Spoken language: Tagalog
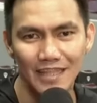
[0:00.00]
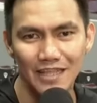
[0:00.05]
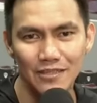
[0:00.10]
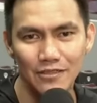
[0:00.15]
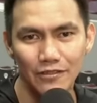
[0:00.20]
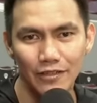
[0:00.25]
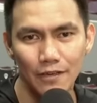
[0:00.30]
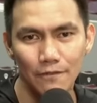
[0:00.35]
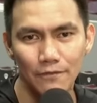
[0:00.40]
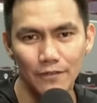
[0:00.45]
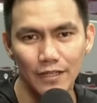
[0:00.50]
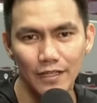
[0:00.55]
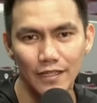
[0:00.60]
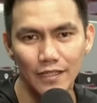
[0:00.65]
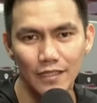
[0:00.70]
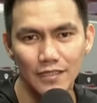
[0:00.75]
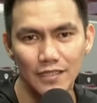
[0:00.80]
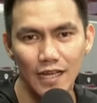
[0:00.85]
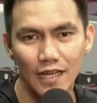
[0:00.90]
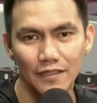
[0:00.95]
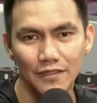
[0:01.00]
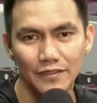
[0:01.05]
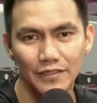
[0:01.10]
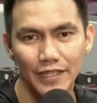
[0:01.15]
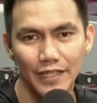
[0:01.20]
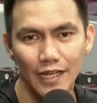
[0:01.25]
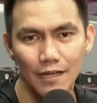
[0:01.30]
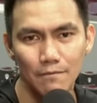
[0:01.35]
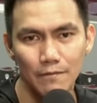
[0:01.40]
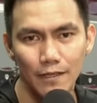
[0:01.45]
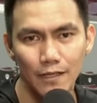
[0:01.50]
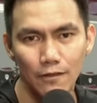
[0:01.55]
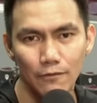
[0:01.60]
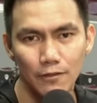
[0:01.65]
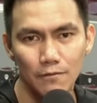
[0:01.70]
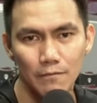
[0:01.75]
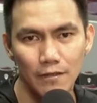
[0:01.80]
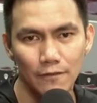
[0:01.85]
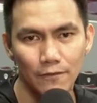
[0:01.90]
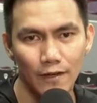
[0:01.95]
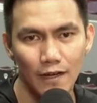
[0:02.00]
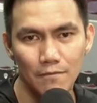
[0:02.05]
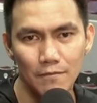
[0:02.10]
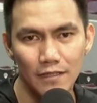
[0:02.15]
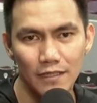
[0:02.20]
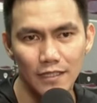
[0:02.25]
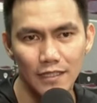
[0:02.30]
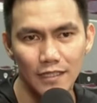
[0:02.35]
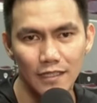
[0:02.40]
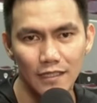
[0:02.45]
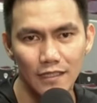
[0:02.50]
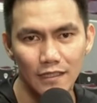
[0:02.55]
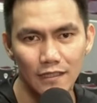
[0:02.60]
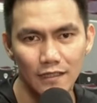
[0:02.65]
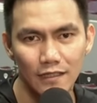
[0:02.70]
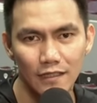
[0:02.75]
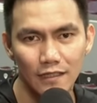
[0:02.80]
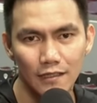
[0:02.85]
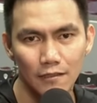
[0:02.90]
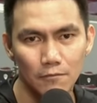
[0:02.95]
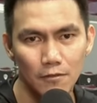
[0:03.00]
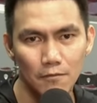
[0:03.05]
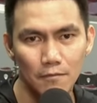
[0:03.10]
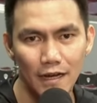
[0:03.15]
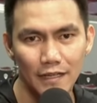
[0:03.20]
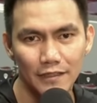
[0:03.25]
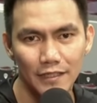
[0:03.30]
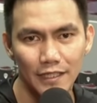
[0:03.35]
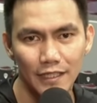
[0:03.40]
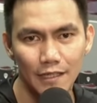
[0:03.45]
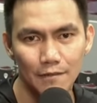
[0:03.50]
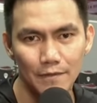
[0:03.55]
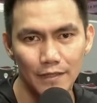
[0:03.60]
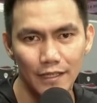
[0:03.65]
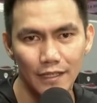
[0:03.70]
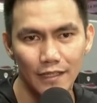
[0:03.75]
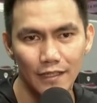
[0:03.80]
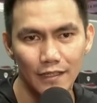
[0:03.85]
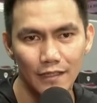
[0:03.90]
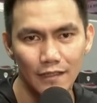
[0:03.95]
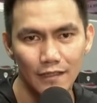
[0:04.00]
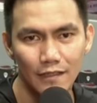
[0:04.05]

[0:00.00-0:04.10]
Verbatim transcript: Yan yung every Saturday kami with my family. Uh, nagbabanding kami.